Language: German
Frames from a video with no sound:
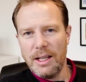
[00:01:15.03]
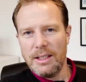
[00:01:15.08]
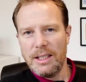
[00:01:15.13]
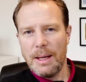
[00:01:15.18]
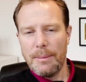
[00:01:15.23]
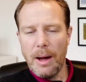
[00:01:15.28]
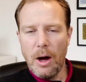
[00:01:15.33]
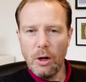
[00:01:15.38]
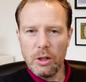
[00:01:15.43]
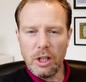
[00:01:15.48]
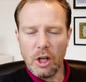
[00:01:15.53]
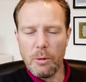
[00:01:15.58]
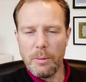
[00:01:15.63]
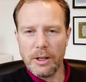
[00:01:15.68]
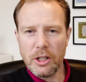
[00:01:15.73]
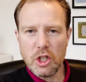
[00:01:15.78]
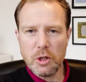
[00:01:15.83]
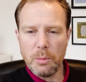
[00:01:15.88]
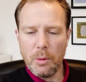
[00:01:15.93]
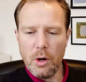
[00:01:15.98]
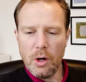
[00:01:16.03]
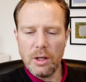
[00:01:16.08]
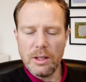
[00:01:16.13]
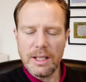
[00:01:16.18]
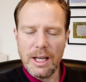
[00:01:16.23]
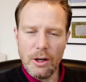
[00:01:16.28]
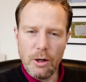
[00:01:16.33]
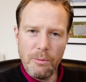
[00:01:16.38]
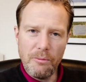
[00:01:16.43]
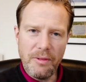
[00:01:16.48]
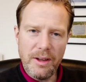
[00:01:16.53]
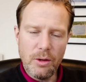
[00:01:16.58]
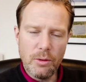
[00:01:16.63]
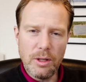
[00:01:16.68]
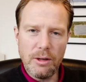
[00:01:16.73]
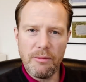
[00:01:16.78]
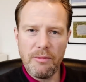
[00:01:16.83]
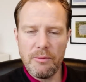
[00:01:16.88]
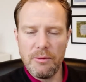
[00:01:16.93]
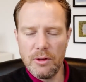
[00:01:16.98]
Ich habe auch darüber gesprochen, darum, wenn du
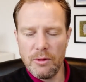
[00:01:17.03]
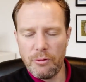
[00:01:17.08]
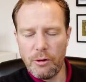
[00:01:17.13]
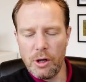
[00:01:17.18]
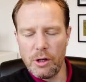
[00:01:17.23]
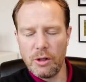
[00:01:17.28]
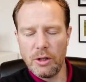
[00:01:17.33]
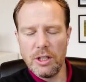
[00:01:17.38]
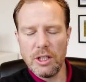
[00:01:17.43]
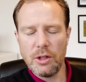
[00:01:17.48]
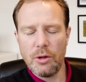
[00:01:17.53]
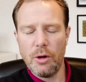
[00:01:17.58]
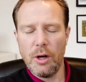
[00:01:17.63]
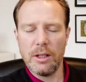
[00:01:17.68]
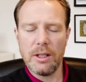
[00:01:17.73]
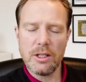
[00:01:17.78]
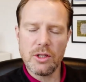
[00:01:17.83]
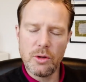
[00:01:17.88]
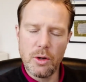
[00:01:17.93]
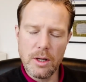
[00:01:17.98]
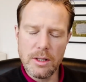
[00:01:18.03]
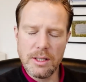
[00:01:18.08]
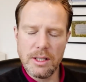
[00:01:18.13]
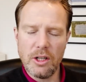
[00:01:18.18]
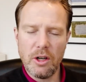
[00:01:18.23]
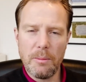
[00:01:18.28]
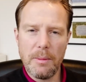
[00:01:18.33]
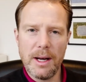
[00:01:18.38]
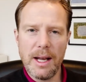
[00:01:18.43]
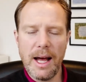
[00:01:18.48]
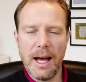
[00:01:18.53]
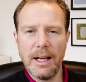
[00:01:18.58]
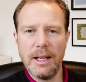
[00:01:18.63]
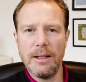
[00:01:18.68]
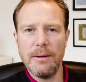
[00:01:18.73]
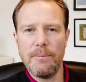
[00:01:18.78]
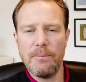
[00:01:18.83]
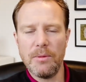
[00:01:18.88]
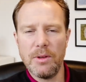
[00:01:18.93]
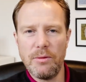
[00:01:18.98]
die Folge noch nicht gehört hast, hör sie dir nochmal
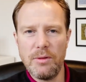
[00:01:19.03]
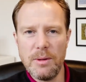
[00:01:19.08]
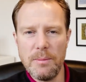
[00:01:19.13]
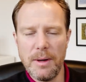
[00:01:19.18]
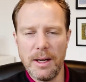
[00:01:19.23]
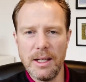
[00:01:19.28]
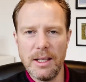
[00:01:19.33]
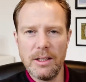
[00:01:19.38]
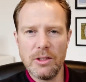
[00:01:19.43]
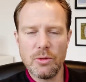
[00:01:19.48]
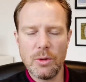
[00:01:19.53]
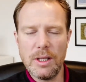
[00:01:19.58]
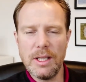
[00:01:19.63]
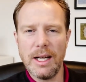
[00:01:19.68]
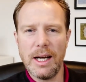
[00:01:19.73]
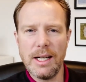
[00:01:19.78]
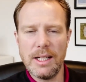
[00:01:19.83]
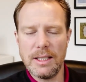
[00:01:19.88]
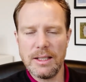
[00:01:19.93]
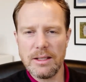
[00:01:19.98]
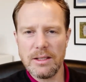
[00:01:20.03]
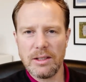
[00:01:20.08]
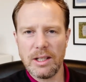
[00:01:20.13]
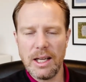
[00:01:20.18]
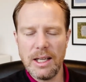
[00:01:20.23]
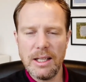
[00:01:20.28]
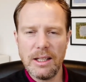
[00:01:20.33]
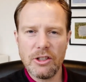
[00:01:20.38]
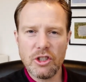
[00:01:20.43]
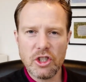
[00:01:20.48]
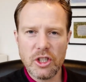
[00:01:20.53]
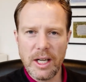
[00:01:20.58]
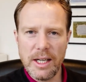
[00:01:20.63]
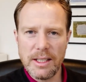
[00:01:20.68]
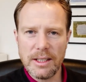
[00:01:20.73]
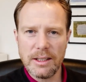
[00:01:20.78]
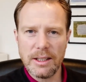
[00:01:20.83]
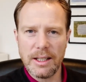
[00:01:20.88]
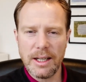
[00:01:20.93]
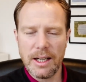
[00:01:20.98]
an, wie man so inhaltlich das Training
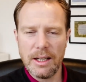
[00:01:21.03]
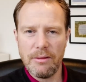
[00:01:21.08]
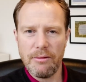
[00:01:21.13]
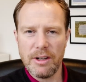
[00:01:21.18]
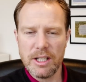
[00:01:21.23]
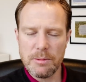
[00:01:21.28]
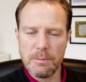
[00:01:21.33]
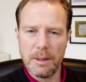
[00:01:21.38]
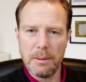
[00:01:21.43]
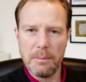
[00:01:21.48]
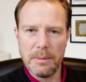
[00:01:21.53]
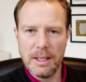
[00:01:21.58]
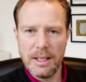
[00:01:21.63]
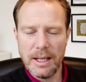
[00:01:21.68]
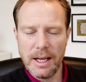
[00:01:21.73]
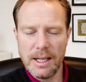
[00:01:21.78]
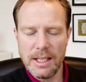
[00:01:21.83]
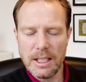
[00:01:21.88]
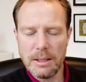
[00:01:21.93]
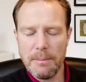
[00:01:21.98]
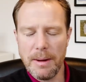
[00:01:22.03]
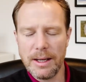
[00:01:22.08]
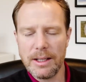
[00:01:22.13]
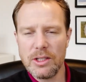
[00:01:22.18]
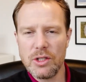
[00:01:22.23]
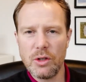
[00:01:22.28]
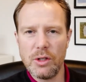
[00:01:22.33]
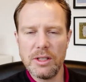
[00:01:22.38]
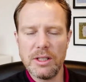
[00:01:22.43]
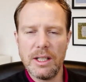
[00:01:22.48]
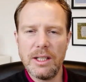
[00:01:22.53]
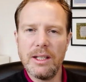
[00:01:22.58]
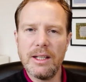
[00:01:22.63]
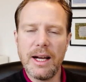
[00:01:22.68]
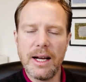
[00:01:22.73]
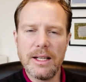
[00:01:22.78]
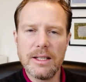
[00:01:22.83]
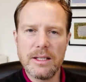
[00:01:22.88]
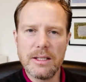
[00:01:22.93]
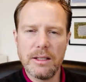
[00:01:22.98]
gestalten kann, was man inhaltlich machen sollte in den
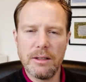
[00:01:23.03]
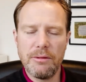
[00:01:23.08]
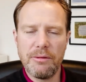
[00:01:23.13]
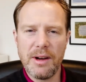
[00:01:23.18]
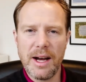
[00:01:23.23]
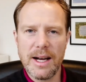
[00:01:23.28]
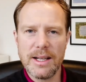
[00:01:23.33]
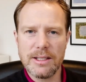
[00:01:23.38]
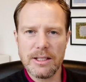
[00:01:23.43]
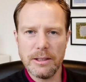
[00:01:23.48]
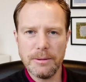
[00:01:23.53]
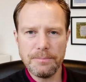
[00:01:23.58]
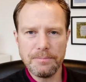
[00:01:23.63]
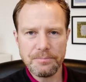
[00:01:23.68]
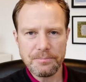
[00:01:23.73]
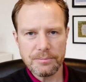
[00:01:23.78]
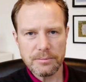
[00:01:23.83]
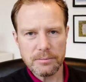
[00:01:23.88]
einzelnen Phasen